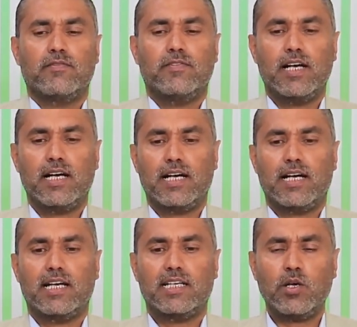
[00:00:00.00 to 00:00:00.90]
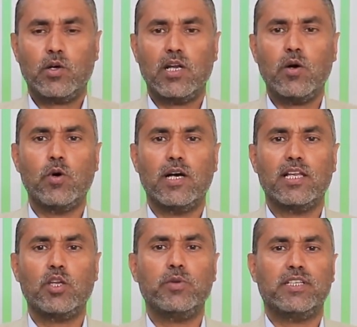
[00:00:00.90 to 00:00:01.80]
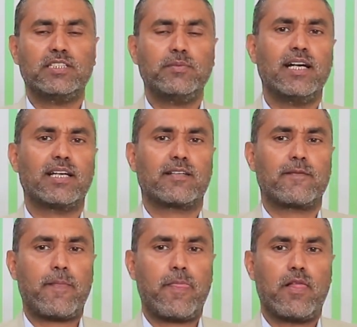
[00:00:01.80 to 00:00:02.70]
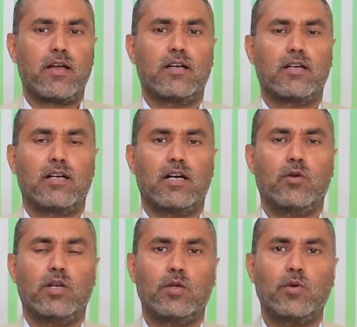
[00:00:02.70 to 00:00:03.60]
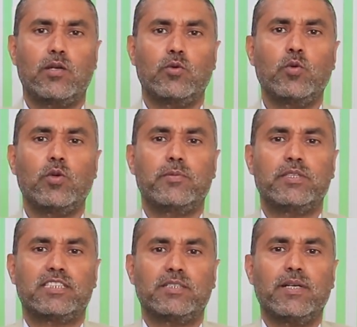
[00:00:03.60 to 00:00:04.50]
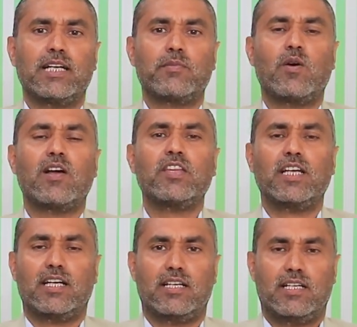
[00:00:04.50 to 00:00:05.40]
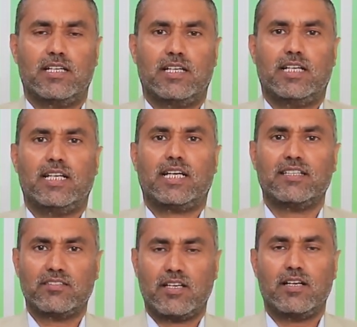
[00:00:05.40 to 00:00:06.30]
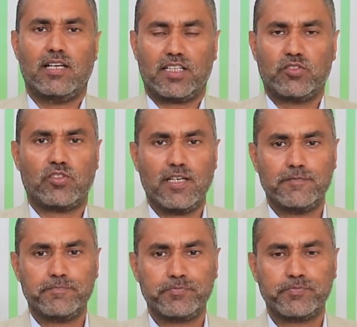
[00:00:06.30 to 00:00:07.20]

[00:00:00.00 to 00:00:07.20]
فالنوع الأول الذي هو باعتبار أو الأنواع الأولى باعتبار مواضيع القصة القصة